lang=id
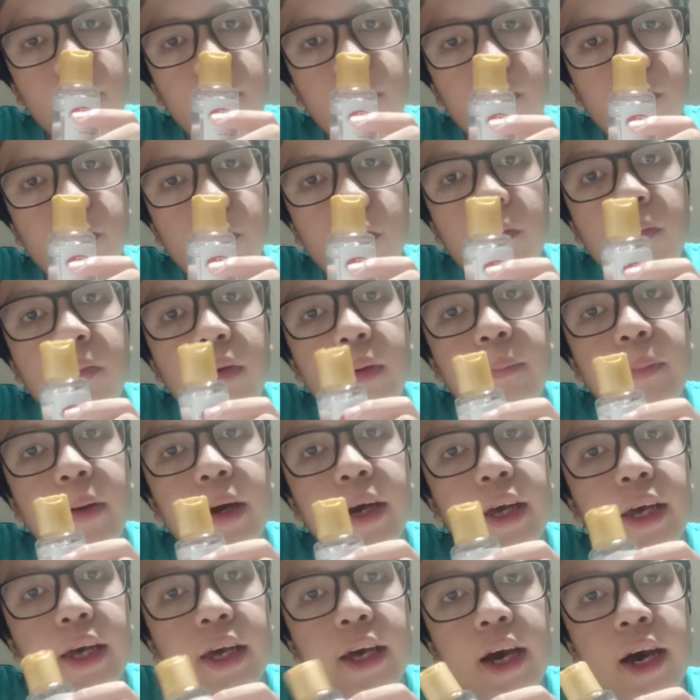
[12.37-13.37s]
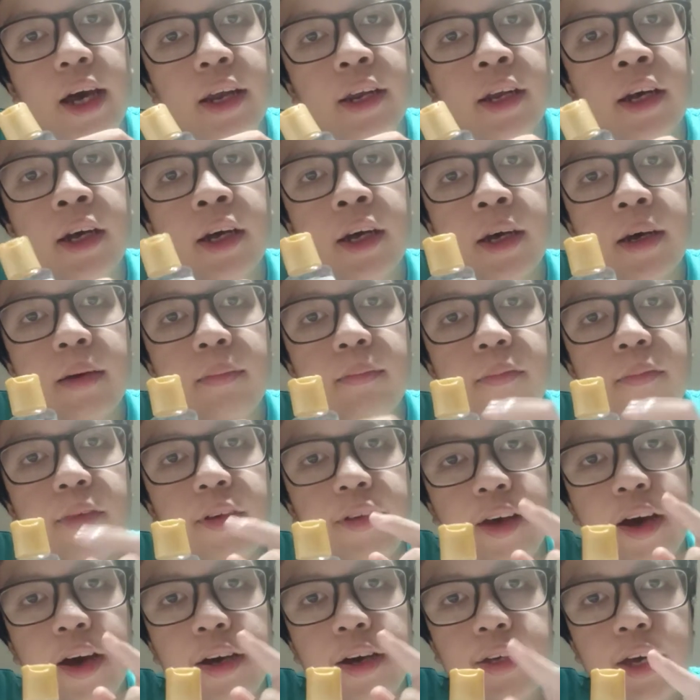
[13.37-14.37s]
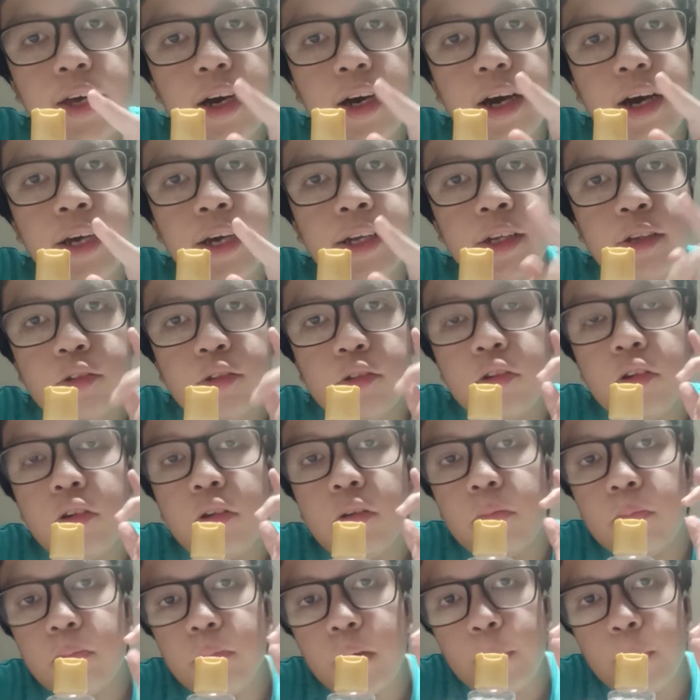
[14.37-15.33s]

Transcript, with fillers: untuk bepergian Misalnya kayak itu